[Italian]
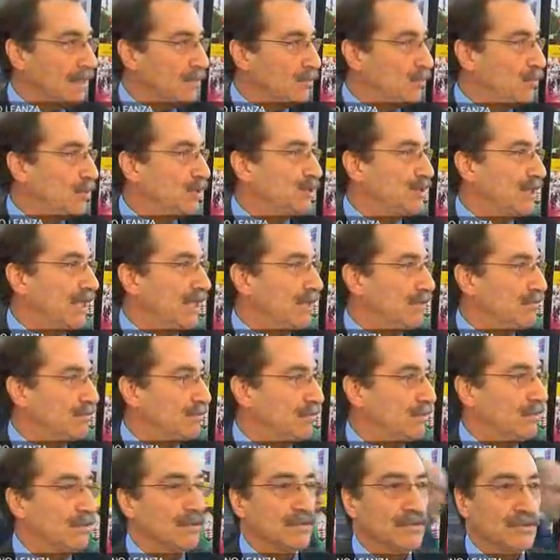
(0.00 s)

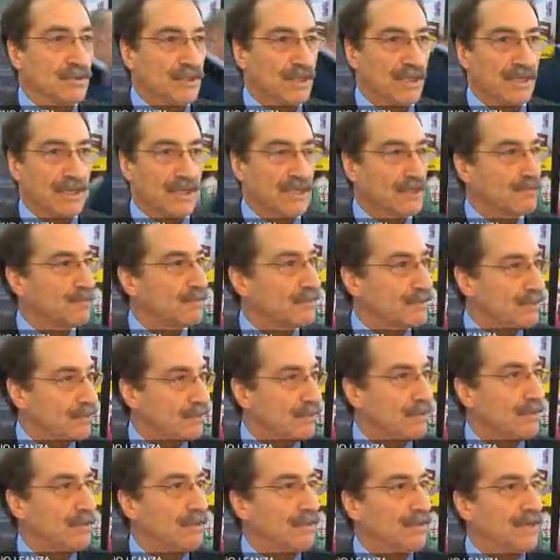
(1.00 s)
200 circa
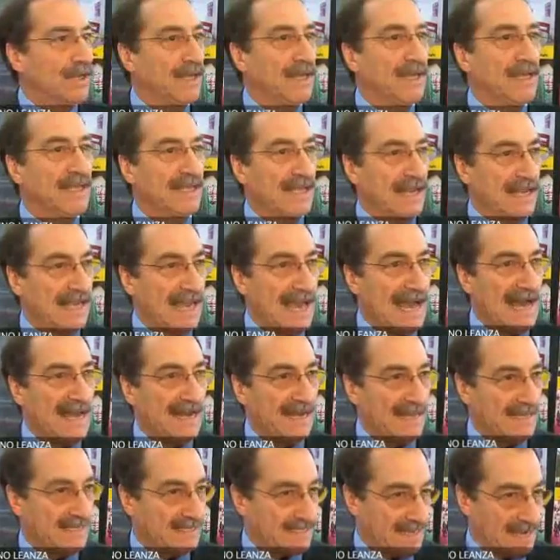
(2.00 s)
espositori
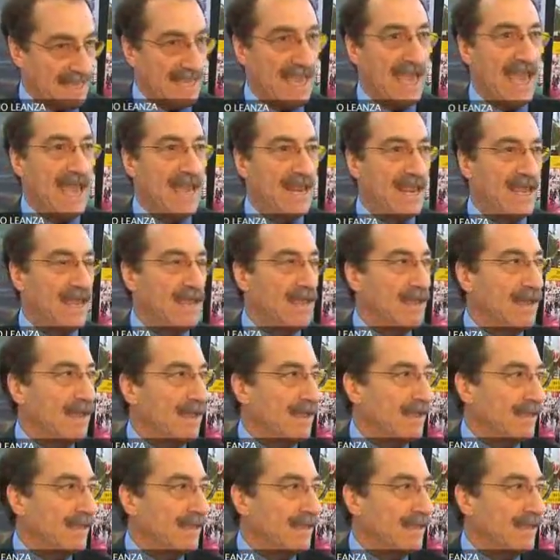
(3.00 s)
italiani e stranieri,